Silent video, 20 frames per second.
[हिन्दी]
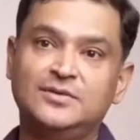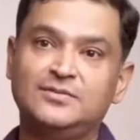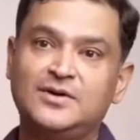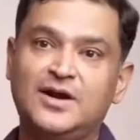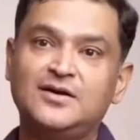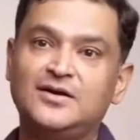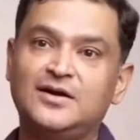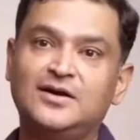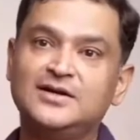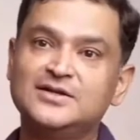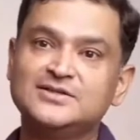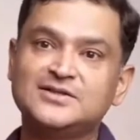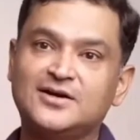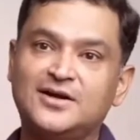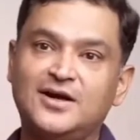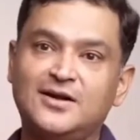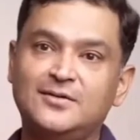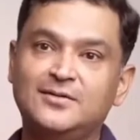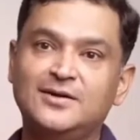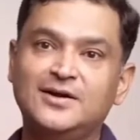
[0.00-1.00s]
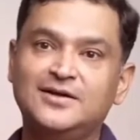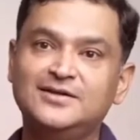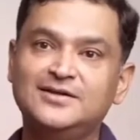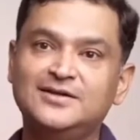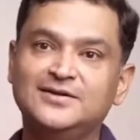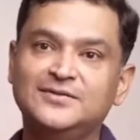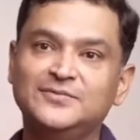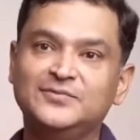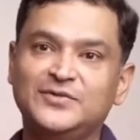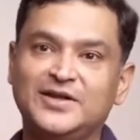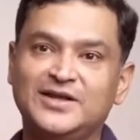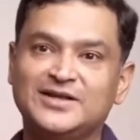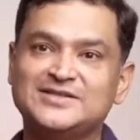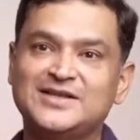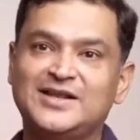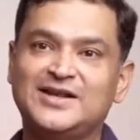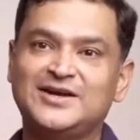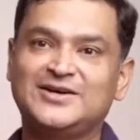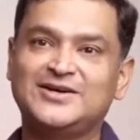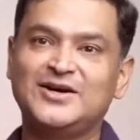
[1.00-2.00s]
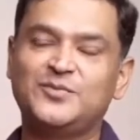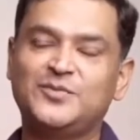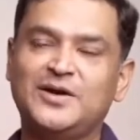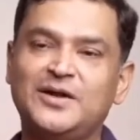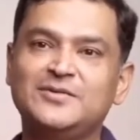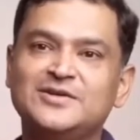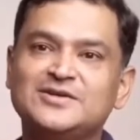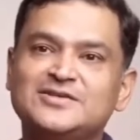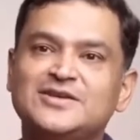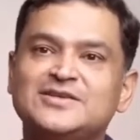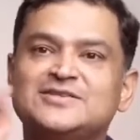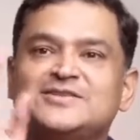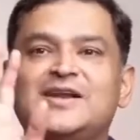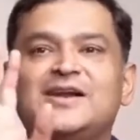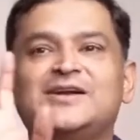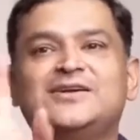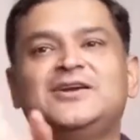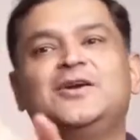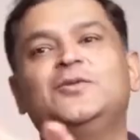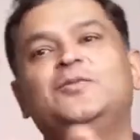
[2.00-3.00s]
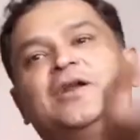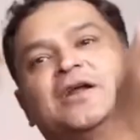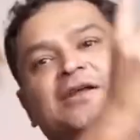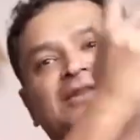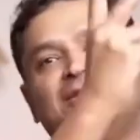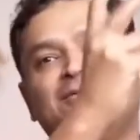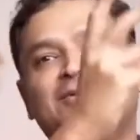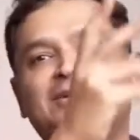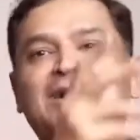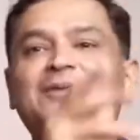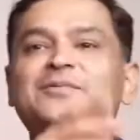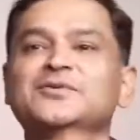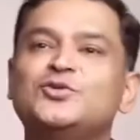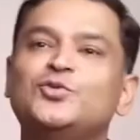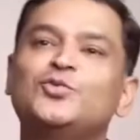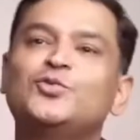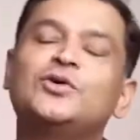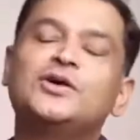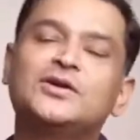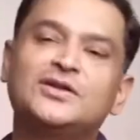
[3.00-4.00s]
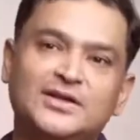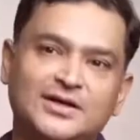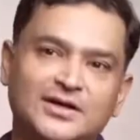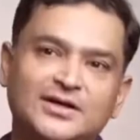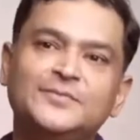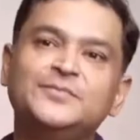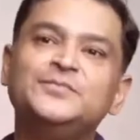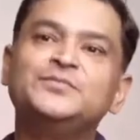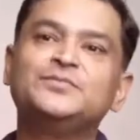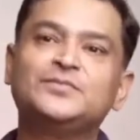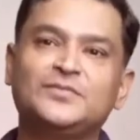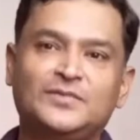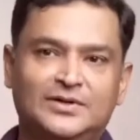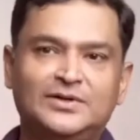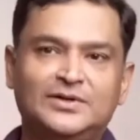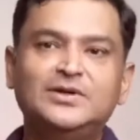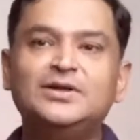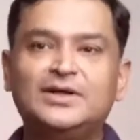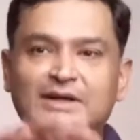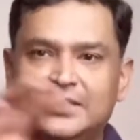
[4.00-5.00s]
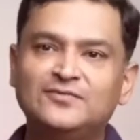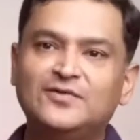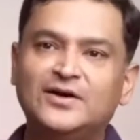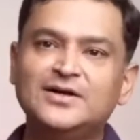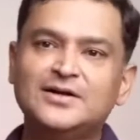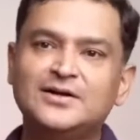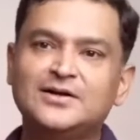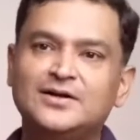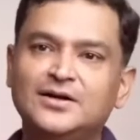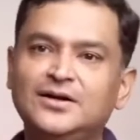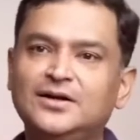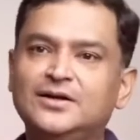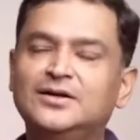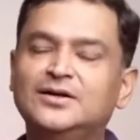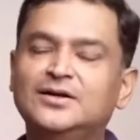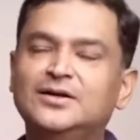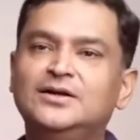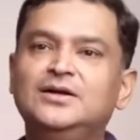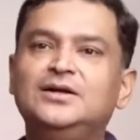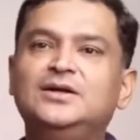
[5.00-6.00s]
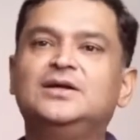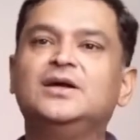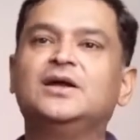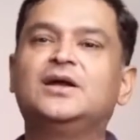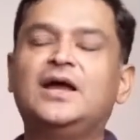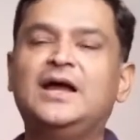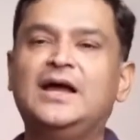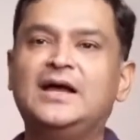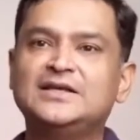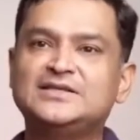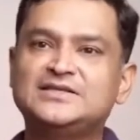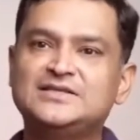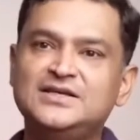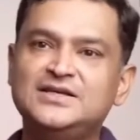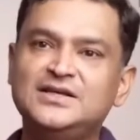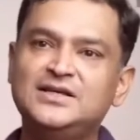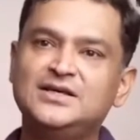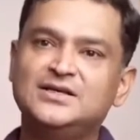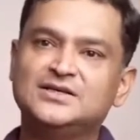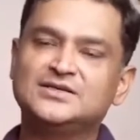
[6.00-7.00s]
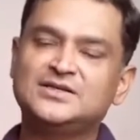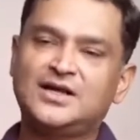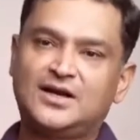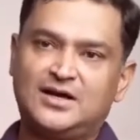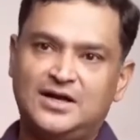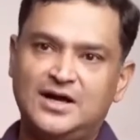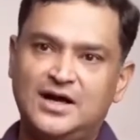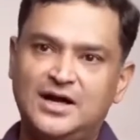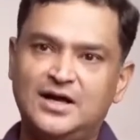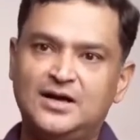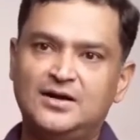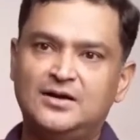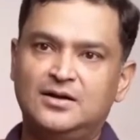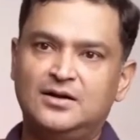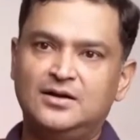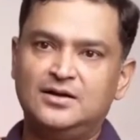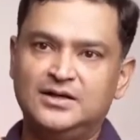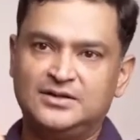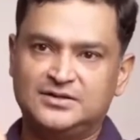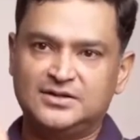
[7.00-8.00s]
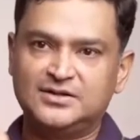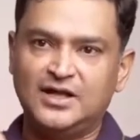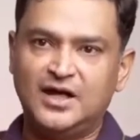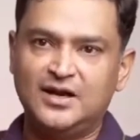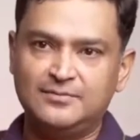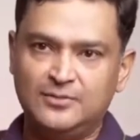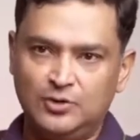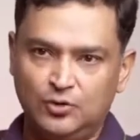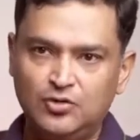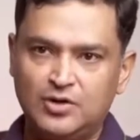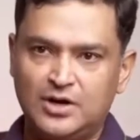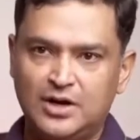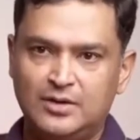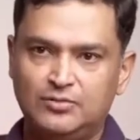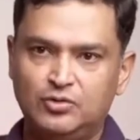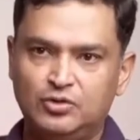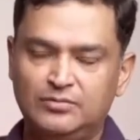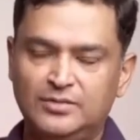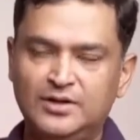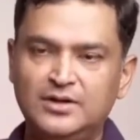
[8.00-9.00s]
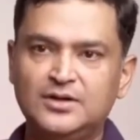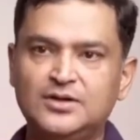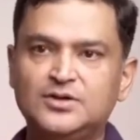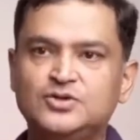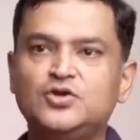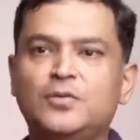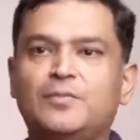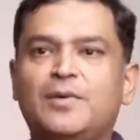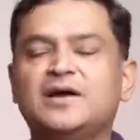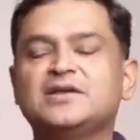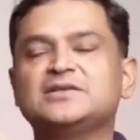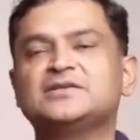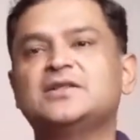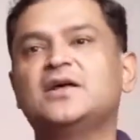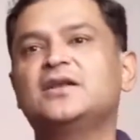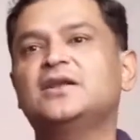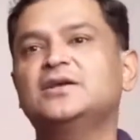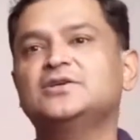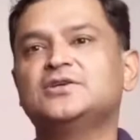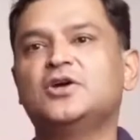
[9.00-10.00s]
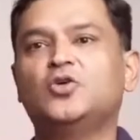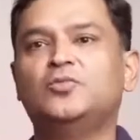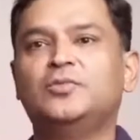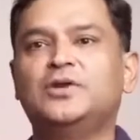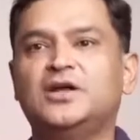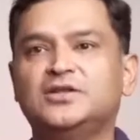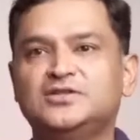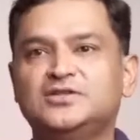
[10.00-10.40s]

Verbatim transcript: इमरान खान की सरकार बना दी एक सेलेक्टेड प्राइम मिनिस्टर सेलेक्टेड बरादर भी यहाँ पे शुरू कर देंगे गेम वही है इनका कि एक ऐसी सरकार इकतदार में हो काबुल में जो पाकिस्तान के इशारों में